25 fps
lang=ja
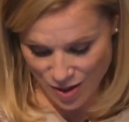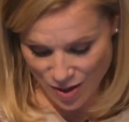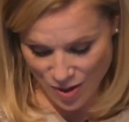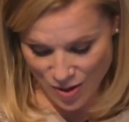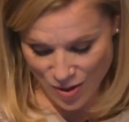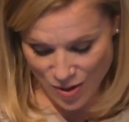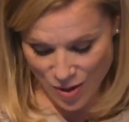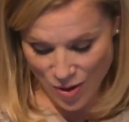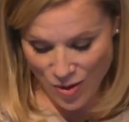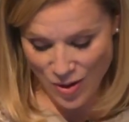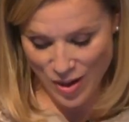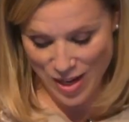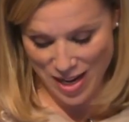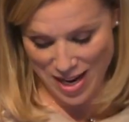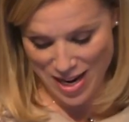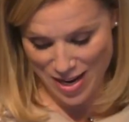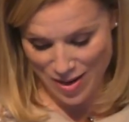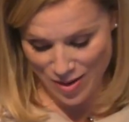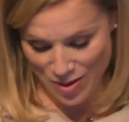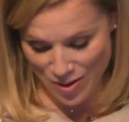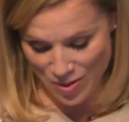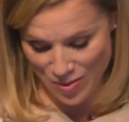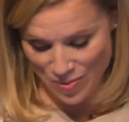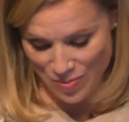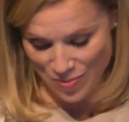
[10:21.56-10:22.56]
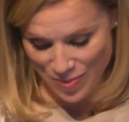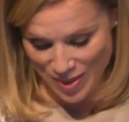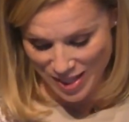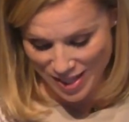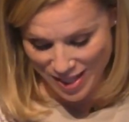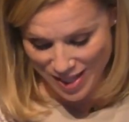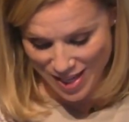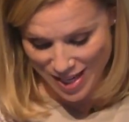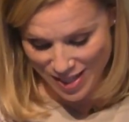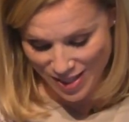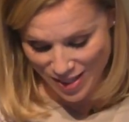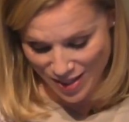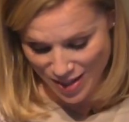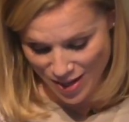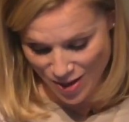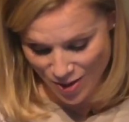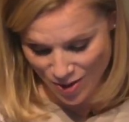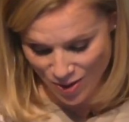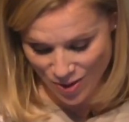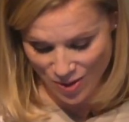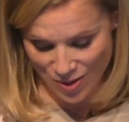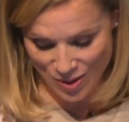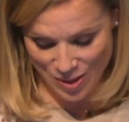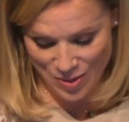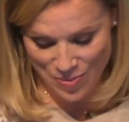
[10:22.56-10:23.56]
今回のビジネス日
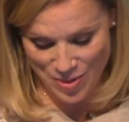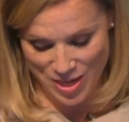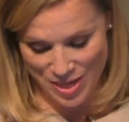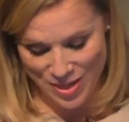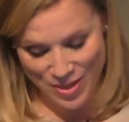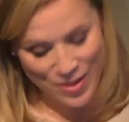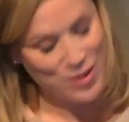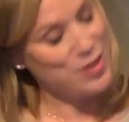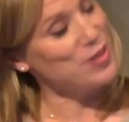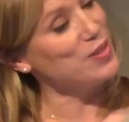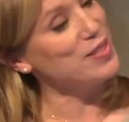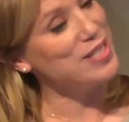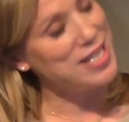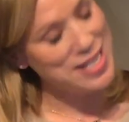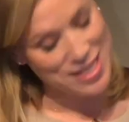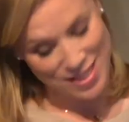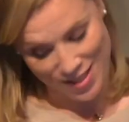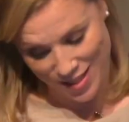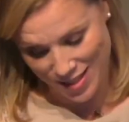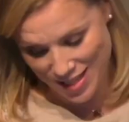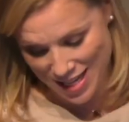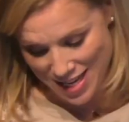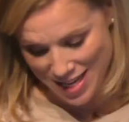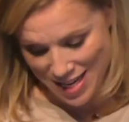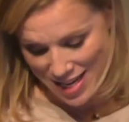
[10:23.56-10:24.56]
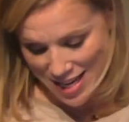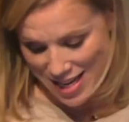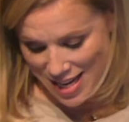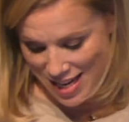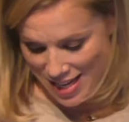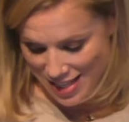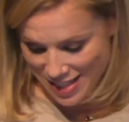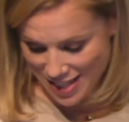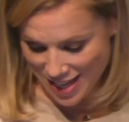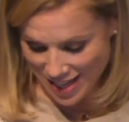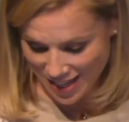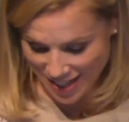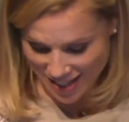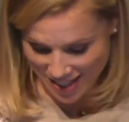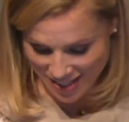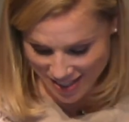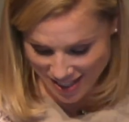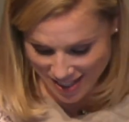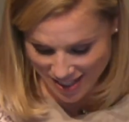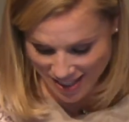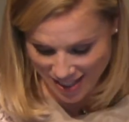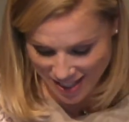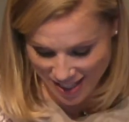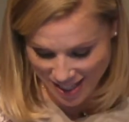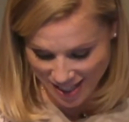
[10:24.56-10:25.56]
本語スピーチコンテストに参加さ
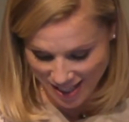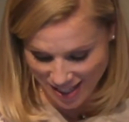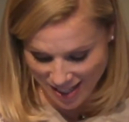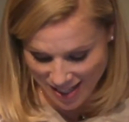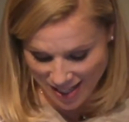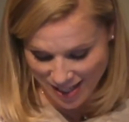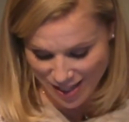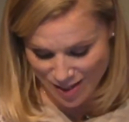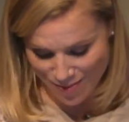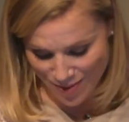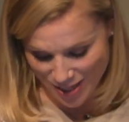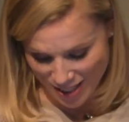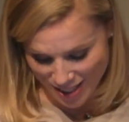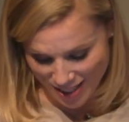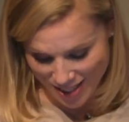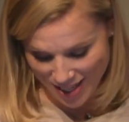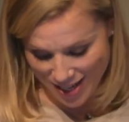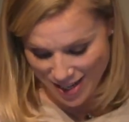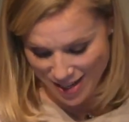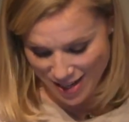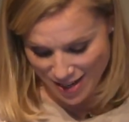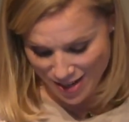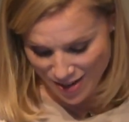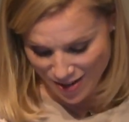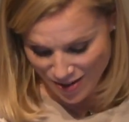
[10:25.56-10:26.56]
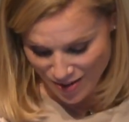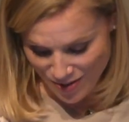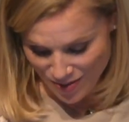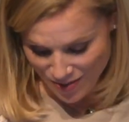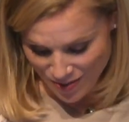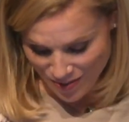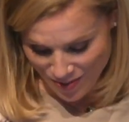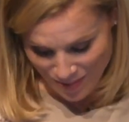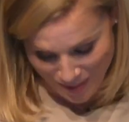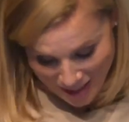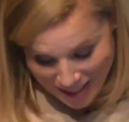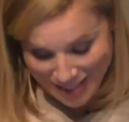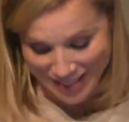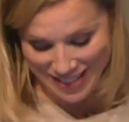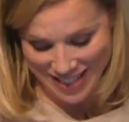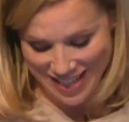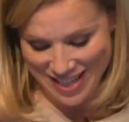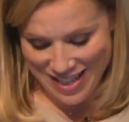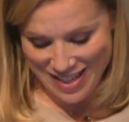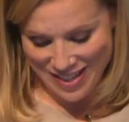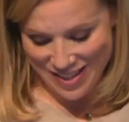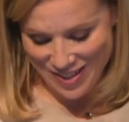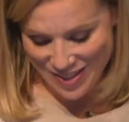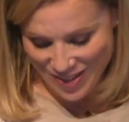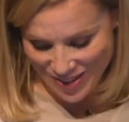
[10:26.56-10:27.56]
せていただきました。まし
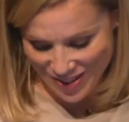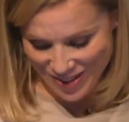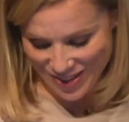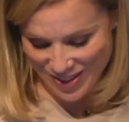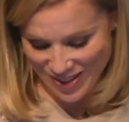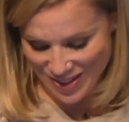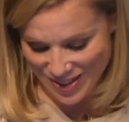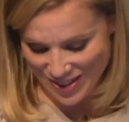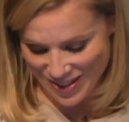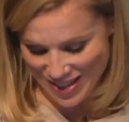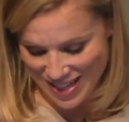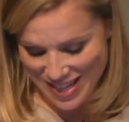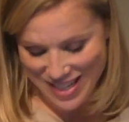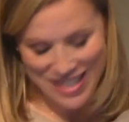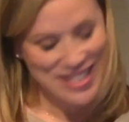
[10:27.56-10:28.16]
て心より